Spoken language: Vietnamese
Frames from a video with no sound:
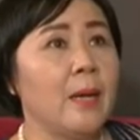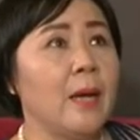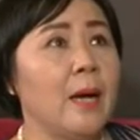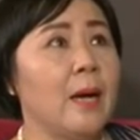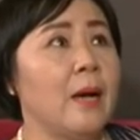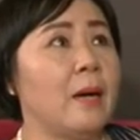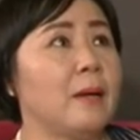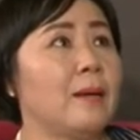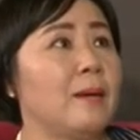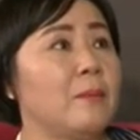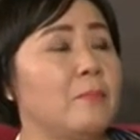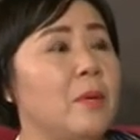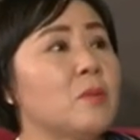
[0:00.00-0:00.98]
là
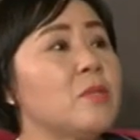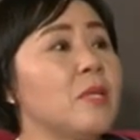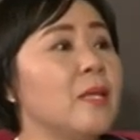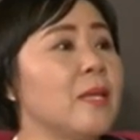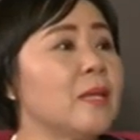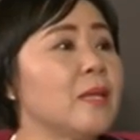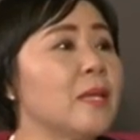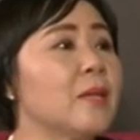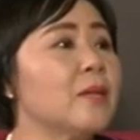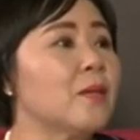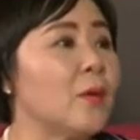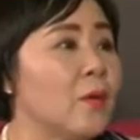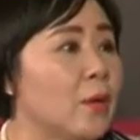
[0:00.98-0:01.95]
báo chí lên
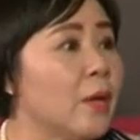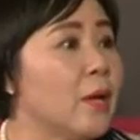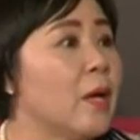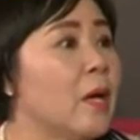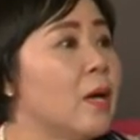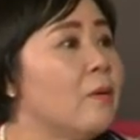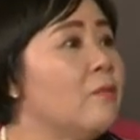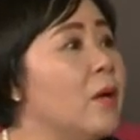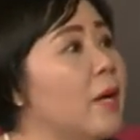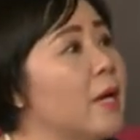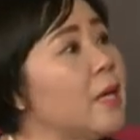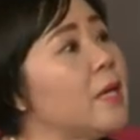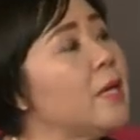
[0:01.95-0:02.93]
tiếng rồi
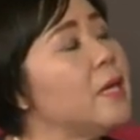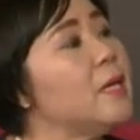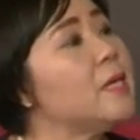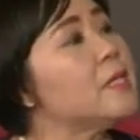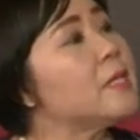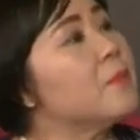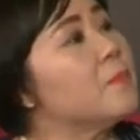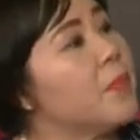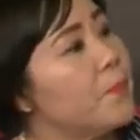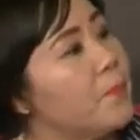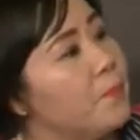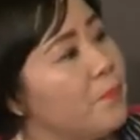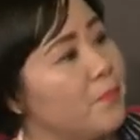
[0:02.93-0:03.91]
với cái ờ, xâm
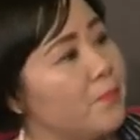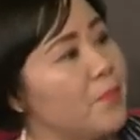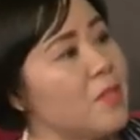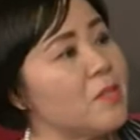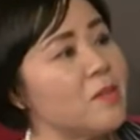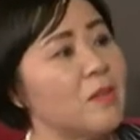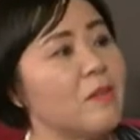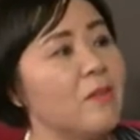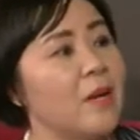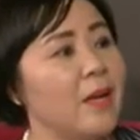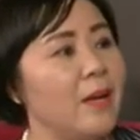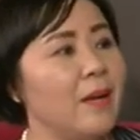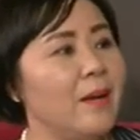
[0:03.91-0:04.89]
nhập ừ, thị trường như
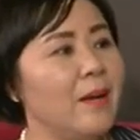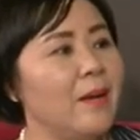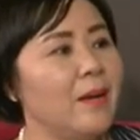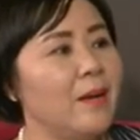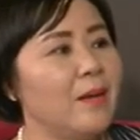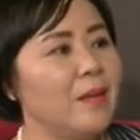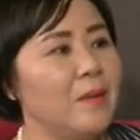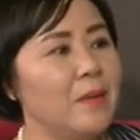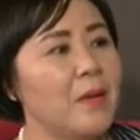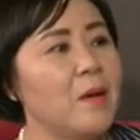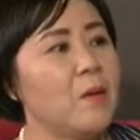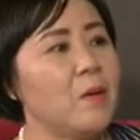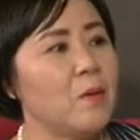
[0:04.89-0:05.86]
vậy thì
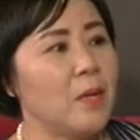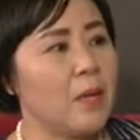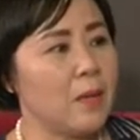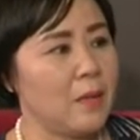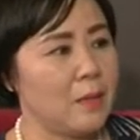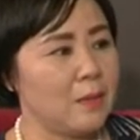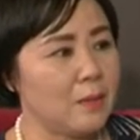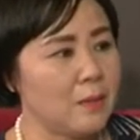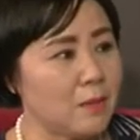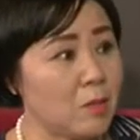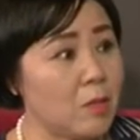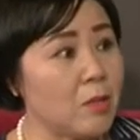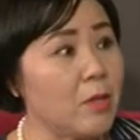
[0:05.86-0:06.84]
bắt đầu là
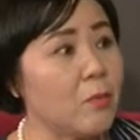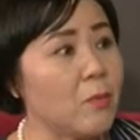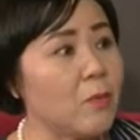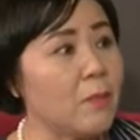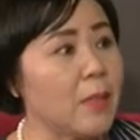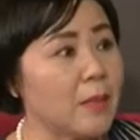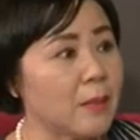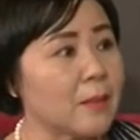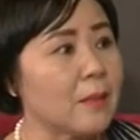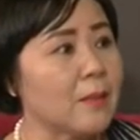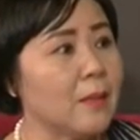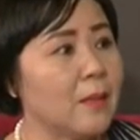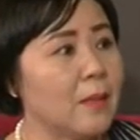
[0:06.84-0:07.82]
thương hiệu của mình
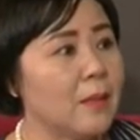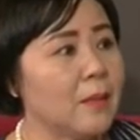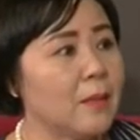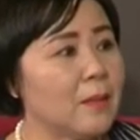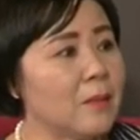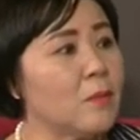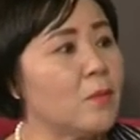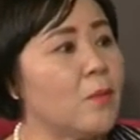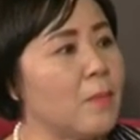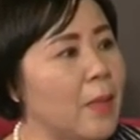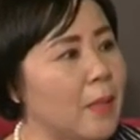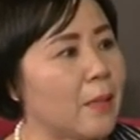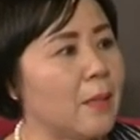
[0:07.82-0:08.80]
tương đối
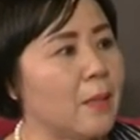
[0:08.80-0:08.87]
mạnh